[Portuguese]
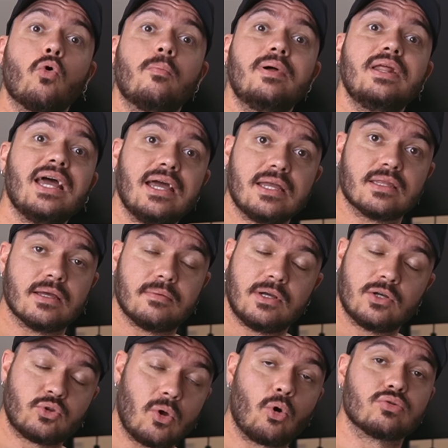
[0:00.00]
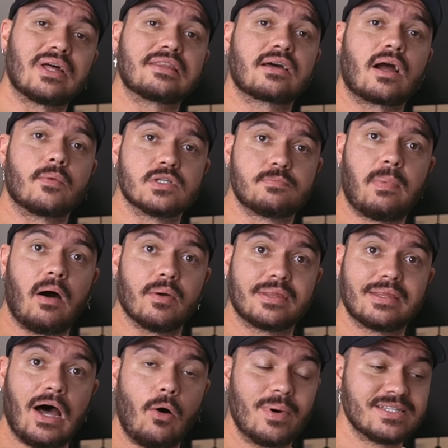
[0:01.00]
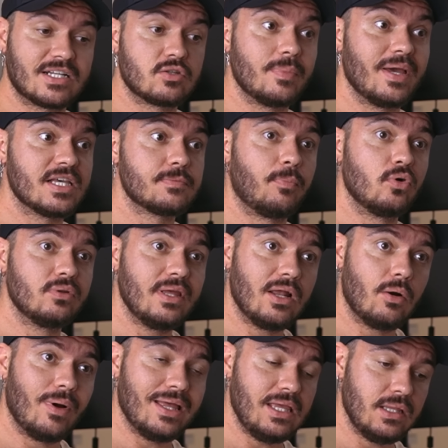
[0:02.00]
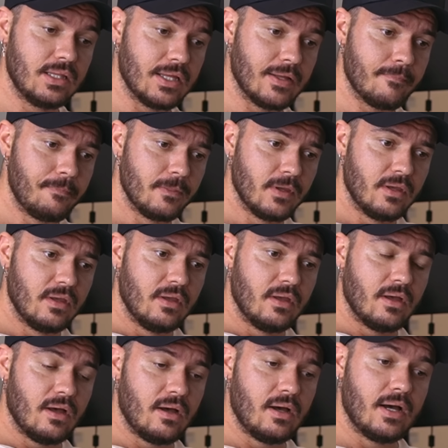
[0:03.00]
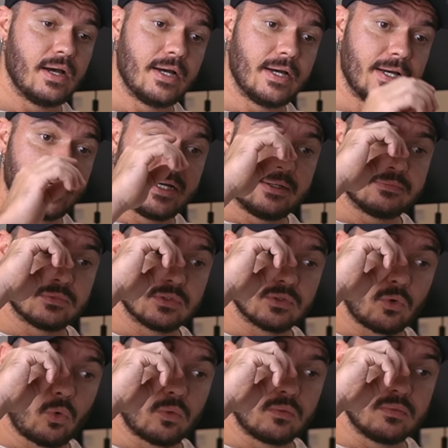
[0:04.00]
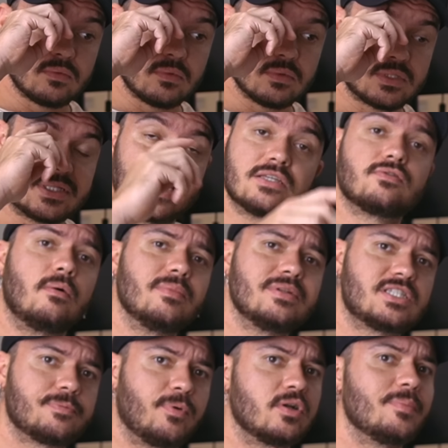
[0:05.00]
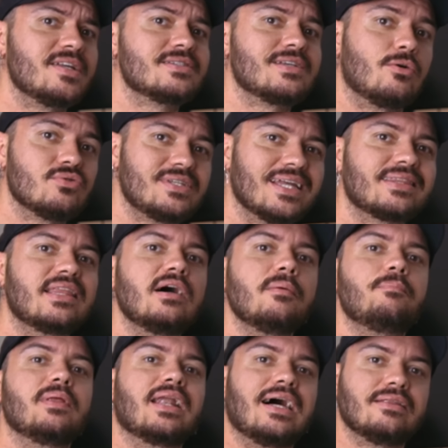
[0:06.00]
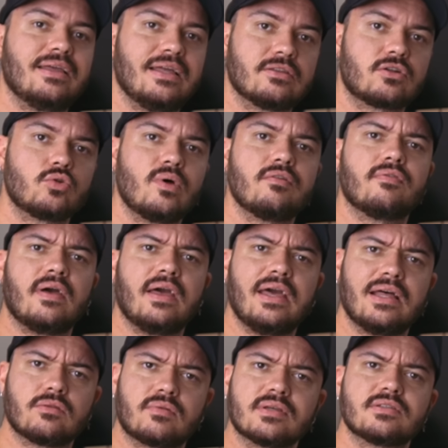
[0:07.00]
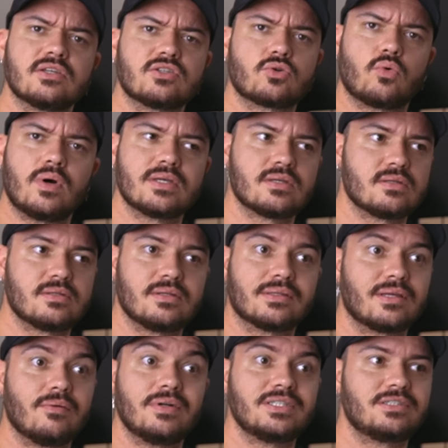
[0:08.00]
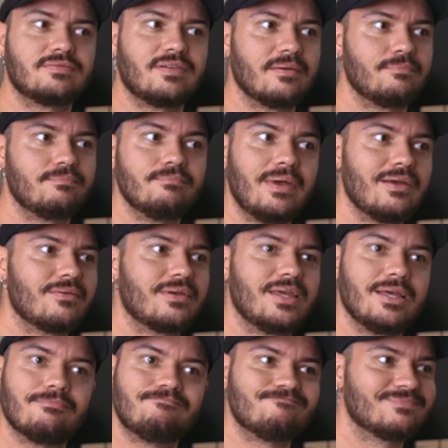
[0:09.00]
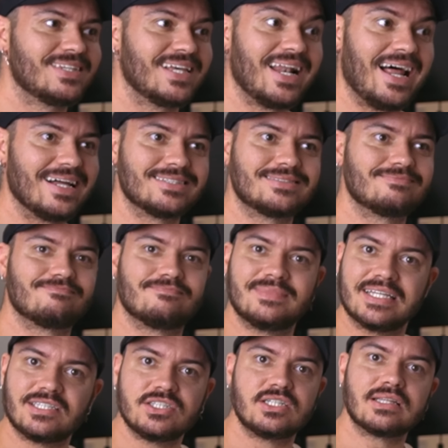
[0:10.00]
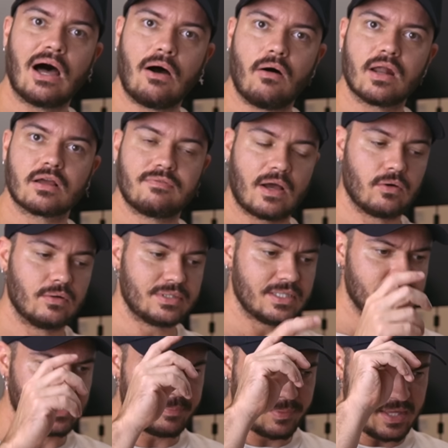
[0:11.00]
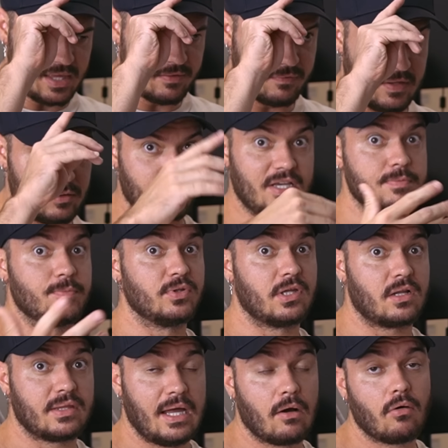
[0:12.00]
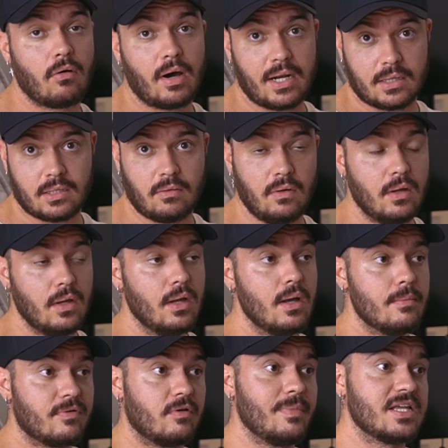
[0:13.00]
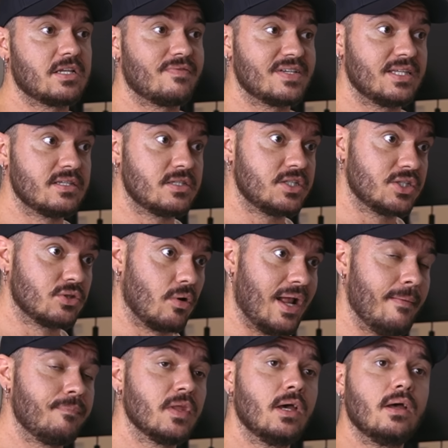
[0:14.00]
cobrir ainda. Eu tô em contato com a Respawn e tal, mas eles não me responderam ainda uh, se eles vão me disponibilizar um setup lá dentro do evento, essas coisas. Então a gente vai meio que, sei lá, decidir na hora que vai acontecer, porque enfim, não me responderam até agora, então provavelmente vai ser decidido lá.